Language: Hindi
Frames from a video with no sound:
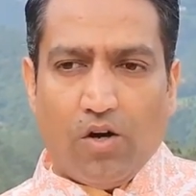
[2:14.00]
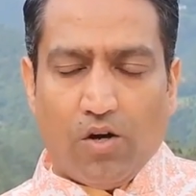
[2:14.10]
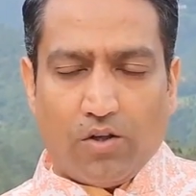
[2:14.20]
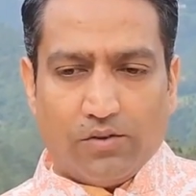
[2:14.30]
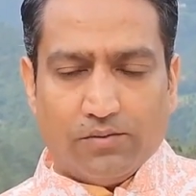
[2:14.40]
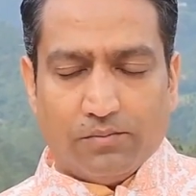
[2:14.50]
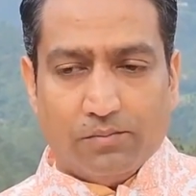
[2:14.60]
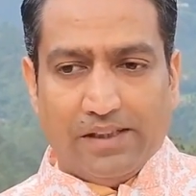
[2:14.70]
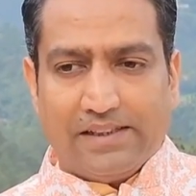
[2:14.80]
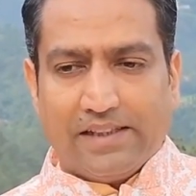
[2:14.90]
और
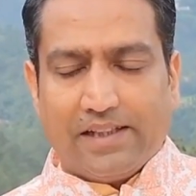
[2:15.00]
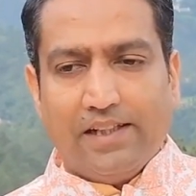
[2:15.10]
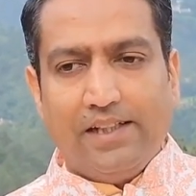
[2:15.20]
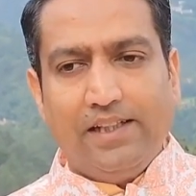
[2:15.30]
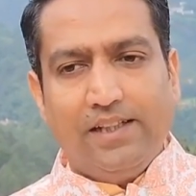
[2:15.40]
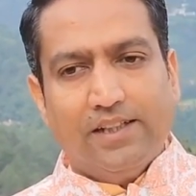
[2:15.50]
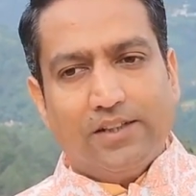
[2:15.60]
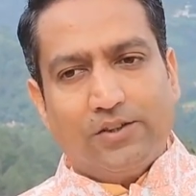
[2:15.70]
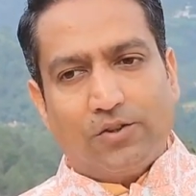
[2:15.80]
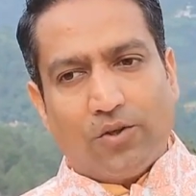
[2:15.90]
बेसिकली
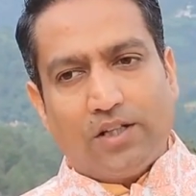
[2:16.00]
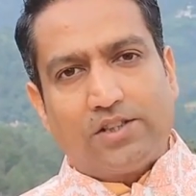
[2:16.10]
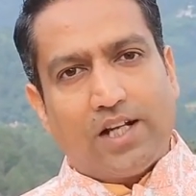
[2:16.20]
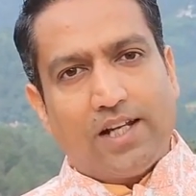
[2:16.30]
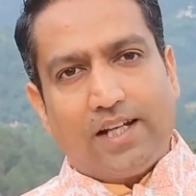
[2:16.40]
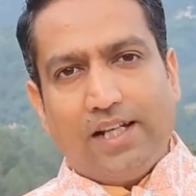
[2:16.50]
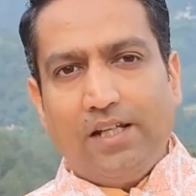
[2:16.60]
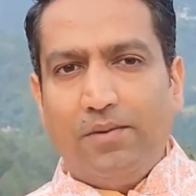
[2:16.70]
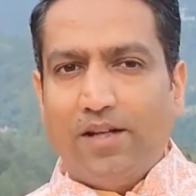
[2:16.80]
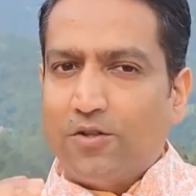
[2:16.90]
द्रोणाचार्य के
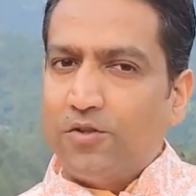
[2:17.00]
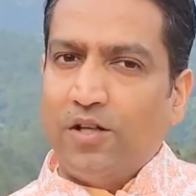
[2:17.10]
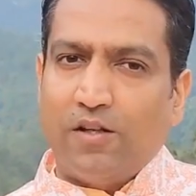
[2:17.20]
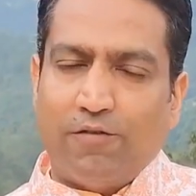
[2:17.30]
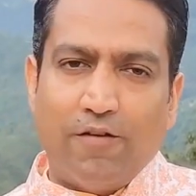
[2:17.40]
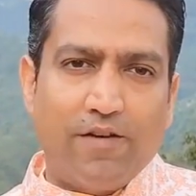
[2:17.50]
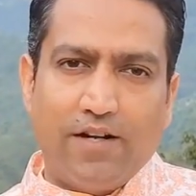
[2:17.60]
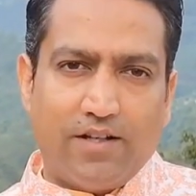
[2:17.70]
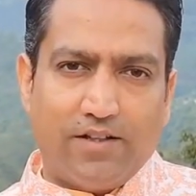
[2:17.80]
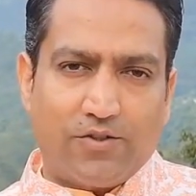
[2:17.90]
लिए भी अर्जुन एक
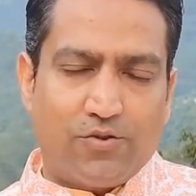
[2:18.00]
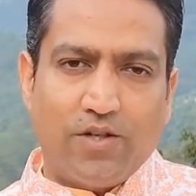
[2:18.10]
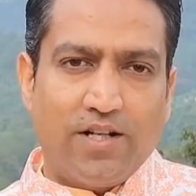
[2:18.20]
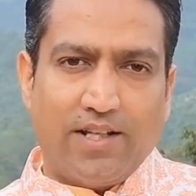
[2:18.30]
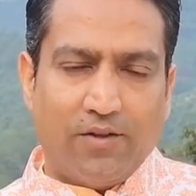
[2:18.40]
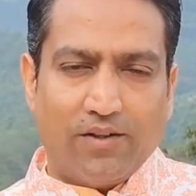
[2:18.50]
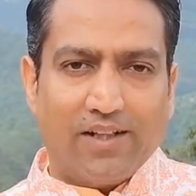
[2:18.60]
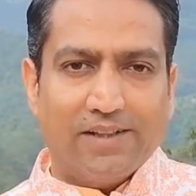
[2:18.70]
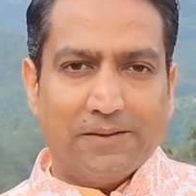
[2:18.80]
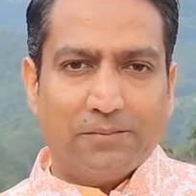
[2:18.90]
फेवरेट स्टूडेंट थे
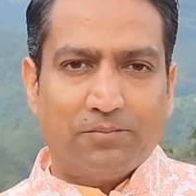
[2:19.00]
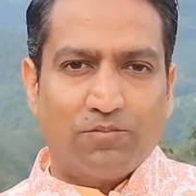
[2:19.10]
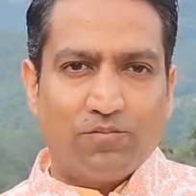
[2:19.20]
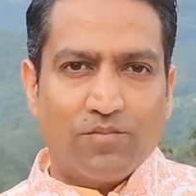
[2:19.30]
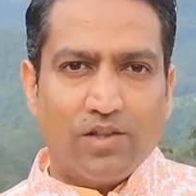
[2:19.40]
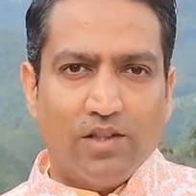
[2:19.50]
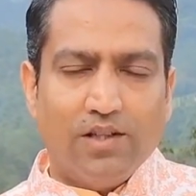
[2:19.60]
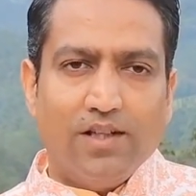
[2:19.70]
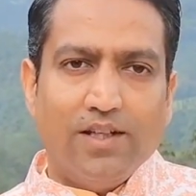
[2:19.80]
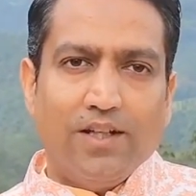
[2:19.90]
उनके
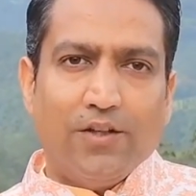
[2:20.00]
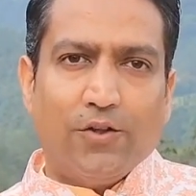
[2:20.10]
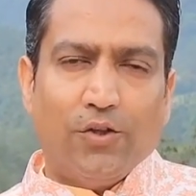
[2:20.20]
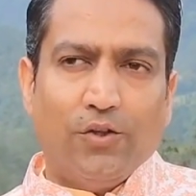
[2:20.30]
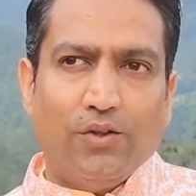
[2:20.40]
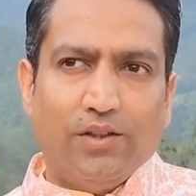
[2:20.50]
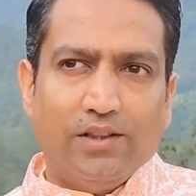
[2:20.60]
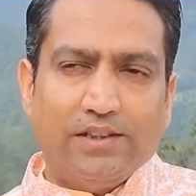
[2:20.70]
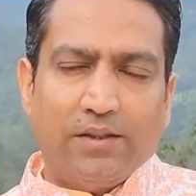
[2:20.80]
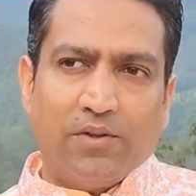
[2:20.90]
तो
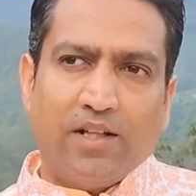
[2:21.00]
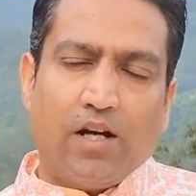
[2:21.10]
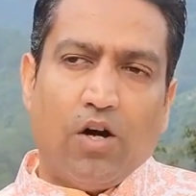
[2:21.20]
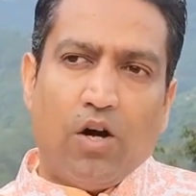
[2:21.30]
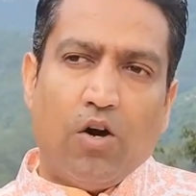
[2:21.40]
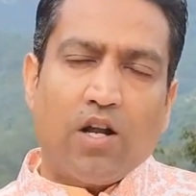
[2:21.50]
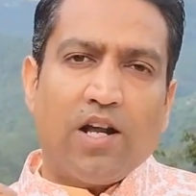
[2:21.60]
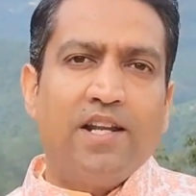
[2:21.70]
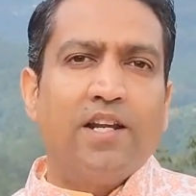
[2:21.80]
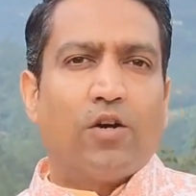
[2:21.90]
जब उन्होंने कहा और
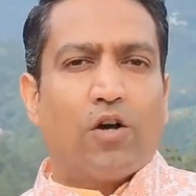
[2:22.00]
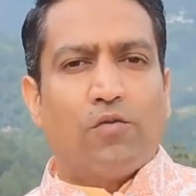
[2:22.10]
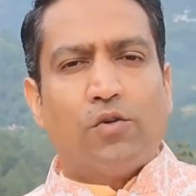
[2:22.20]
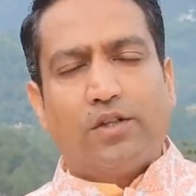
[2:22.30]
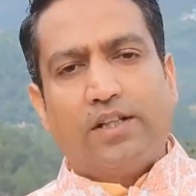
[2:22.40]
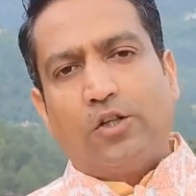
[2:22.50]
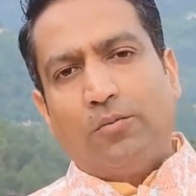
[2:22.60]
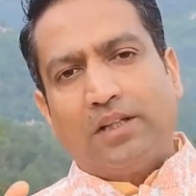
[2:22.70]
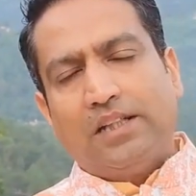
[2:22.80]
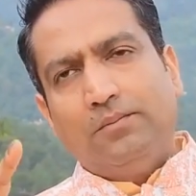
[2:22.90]
अन्य कौरवों को देखो
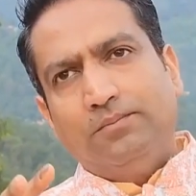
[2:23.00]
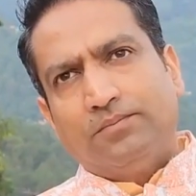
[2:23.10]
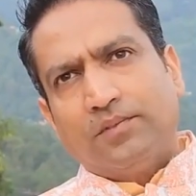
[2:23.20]
मतलब